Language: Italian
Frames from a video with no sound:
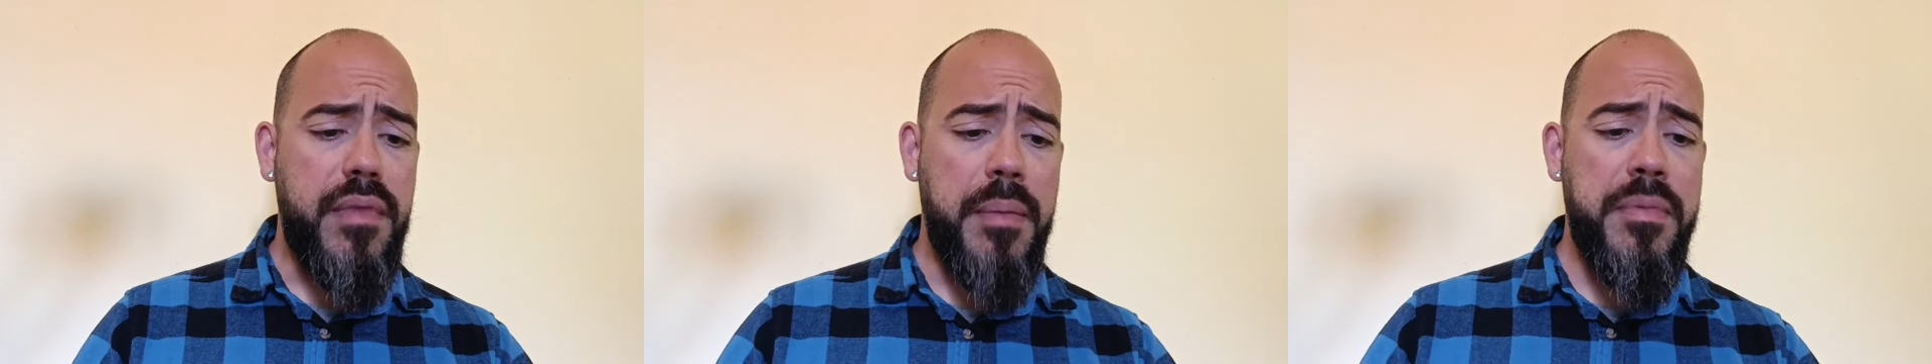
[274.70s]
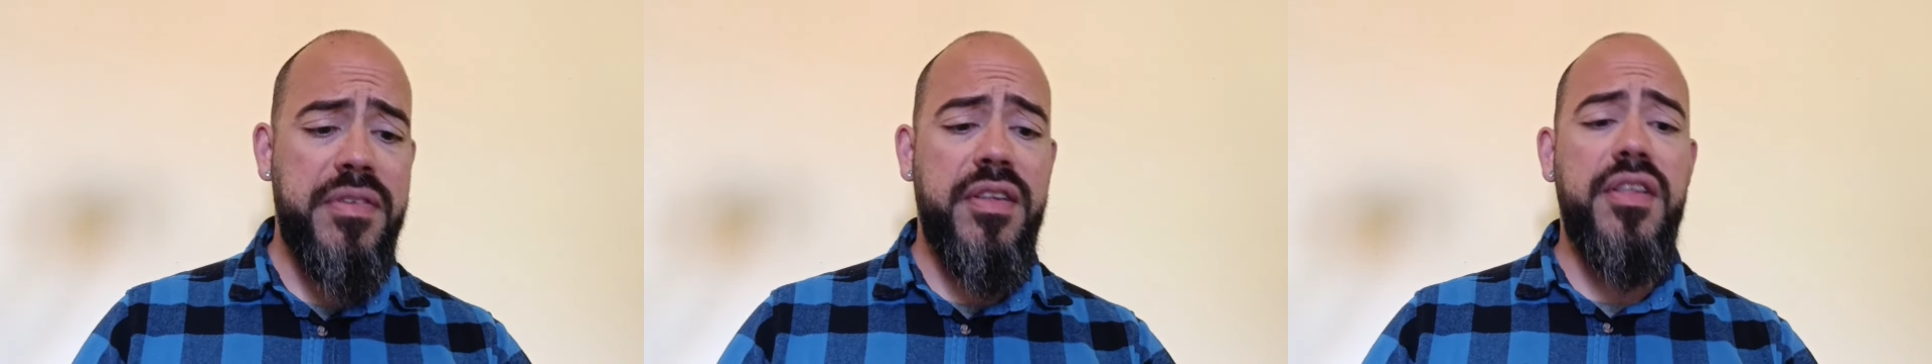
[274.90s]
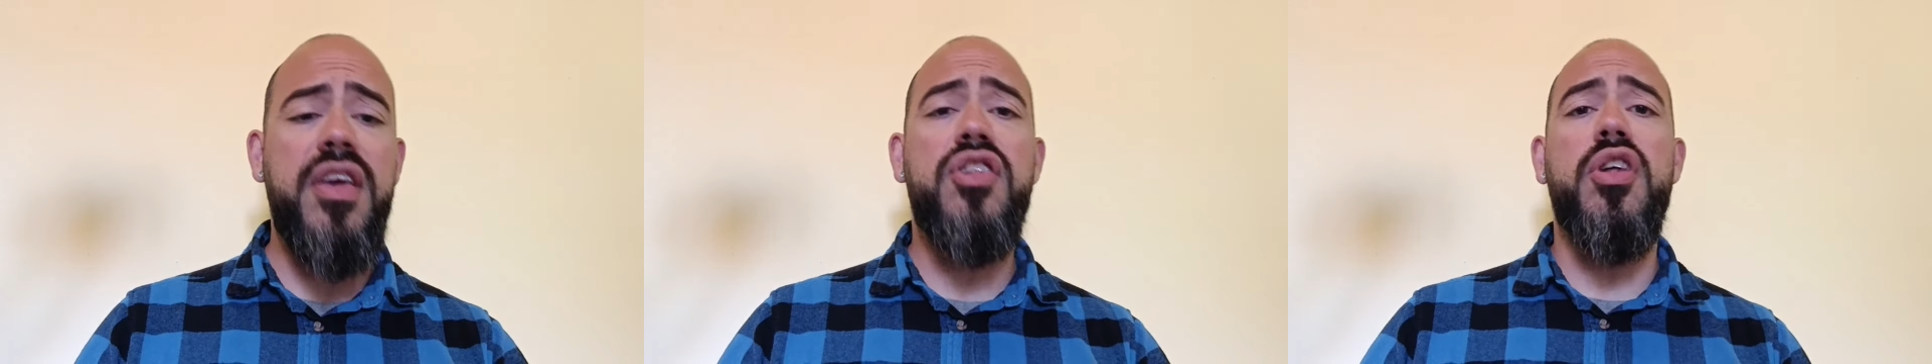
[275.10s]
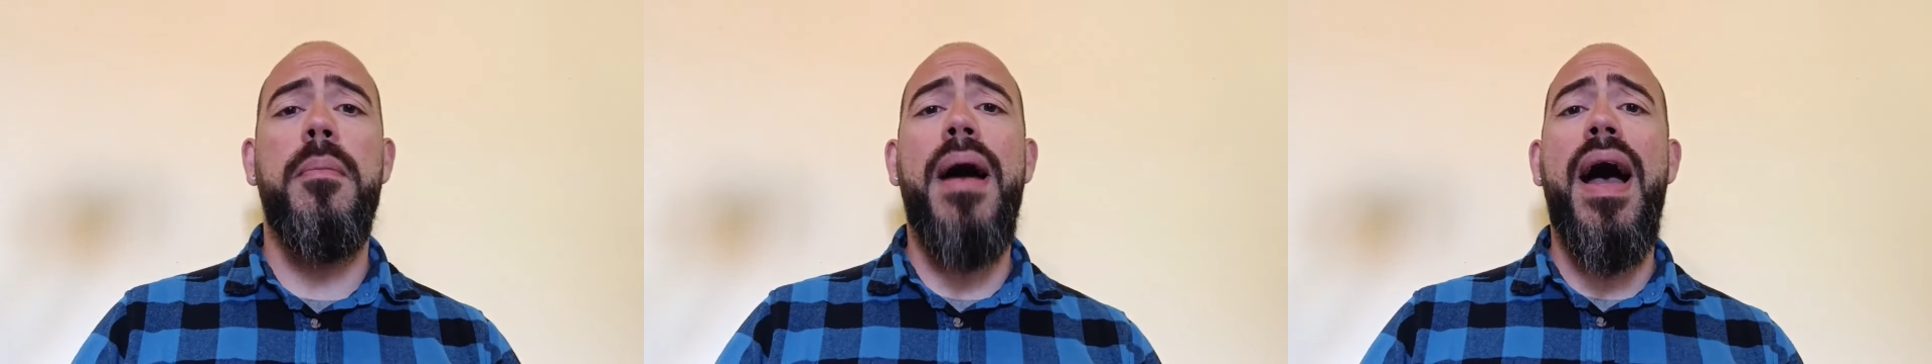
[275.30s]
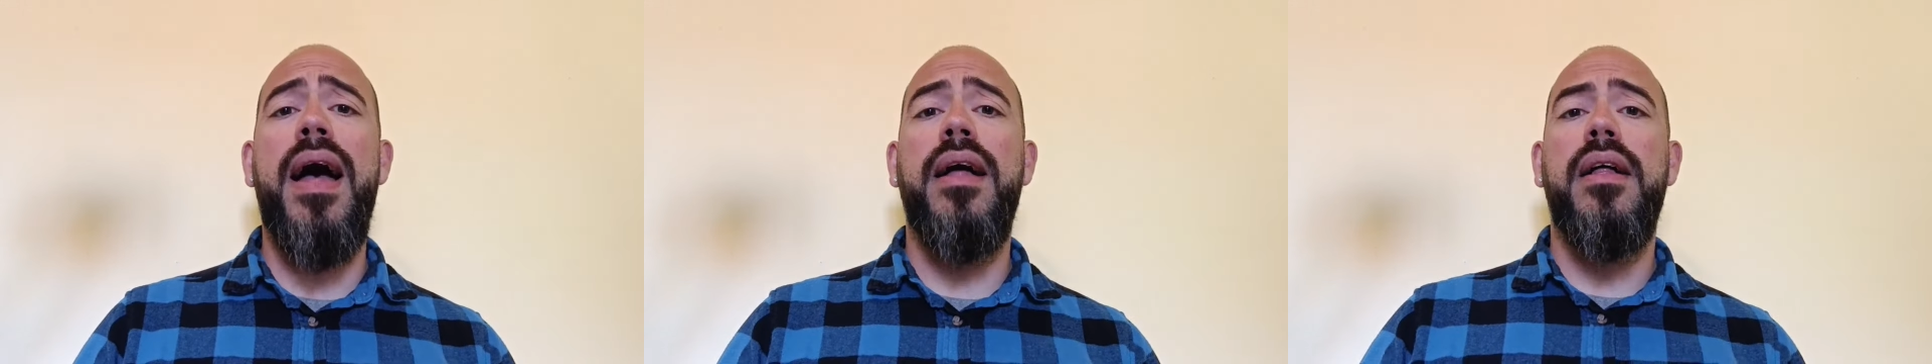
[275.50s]
Mi si dice,
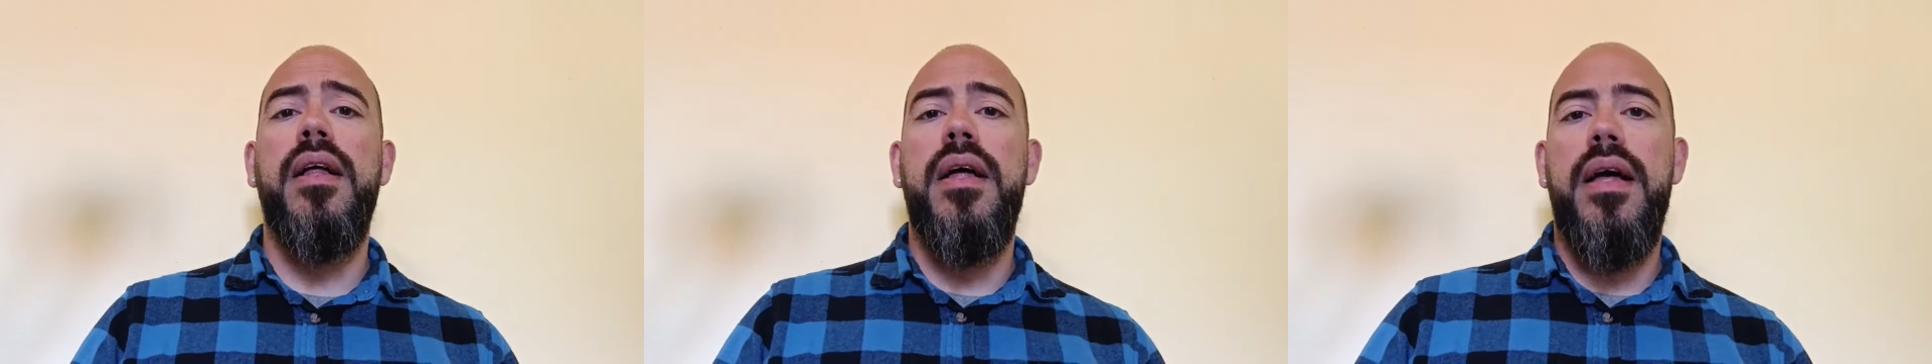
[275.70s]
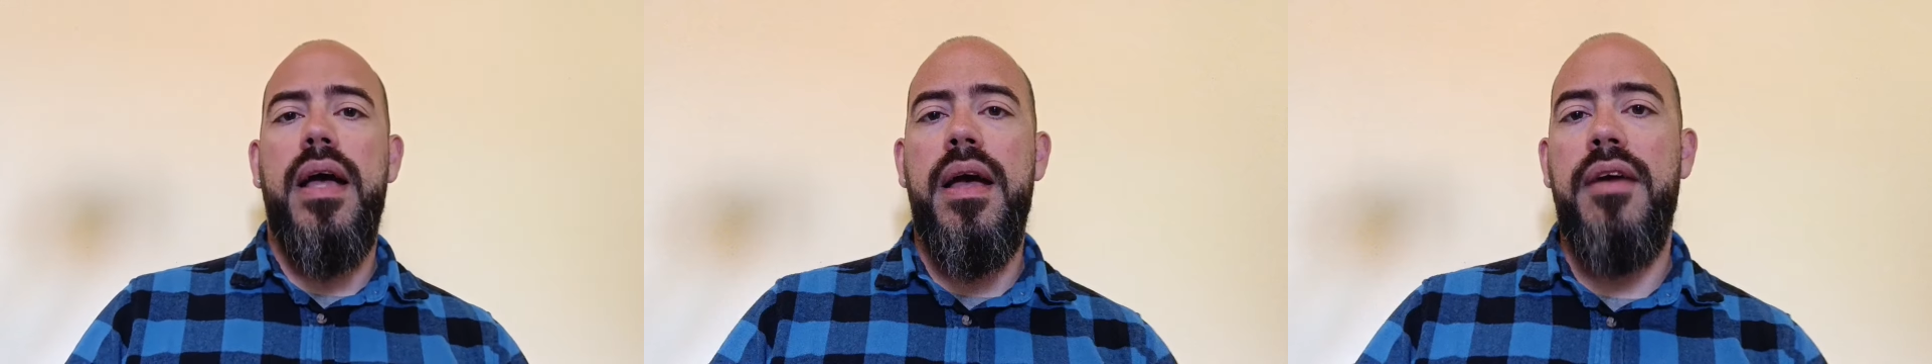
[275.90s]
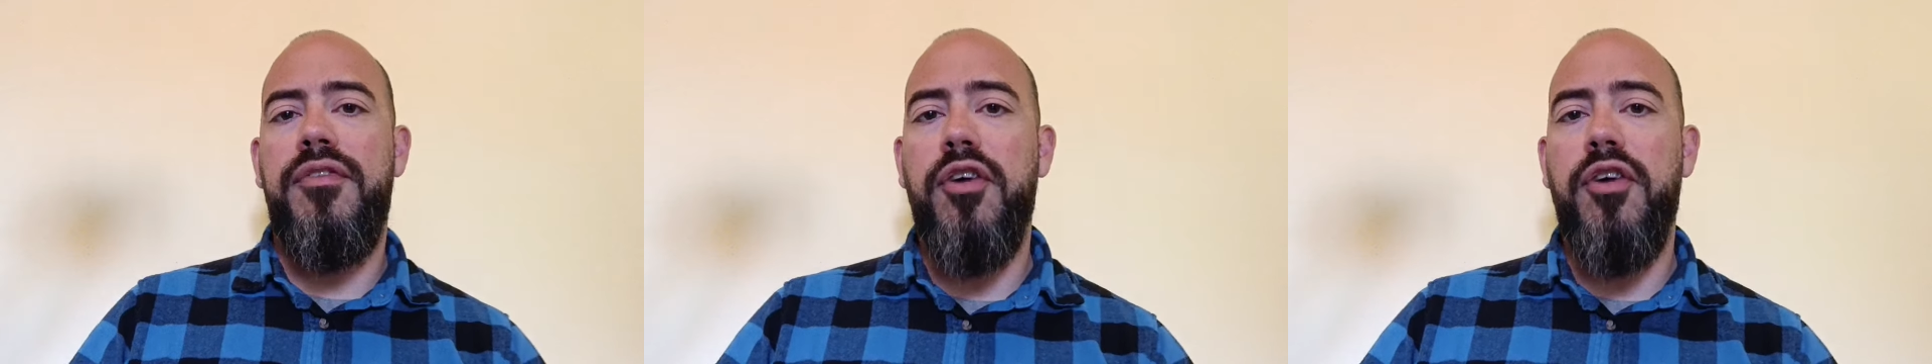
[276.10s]
ma eh,